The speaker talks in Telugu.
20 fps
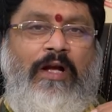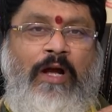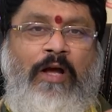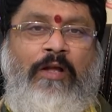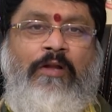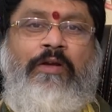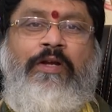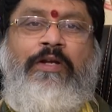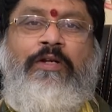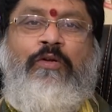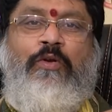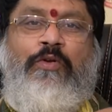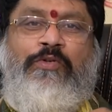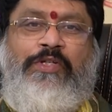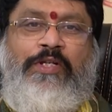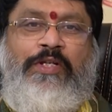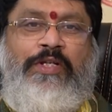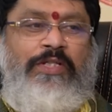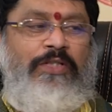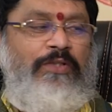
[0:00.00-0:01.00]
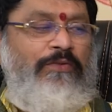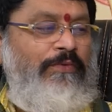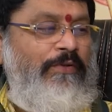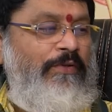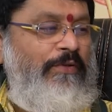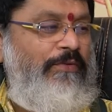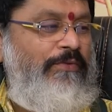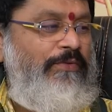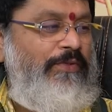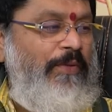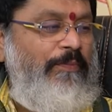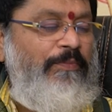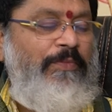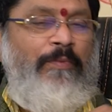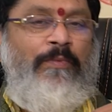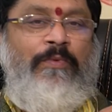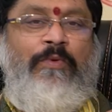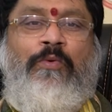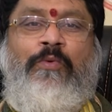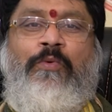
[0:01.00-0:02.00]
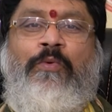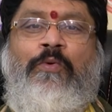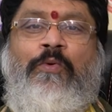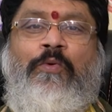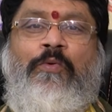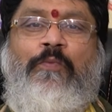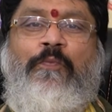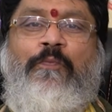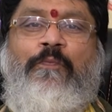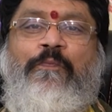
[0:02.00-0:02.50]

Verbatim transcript: ఆరో ఇంట్లో శనీశ్వరుడు సప్తములో గురుడు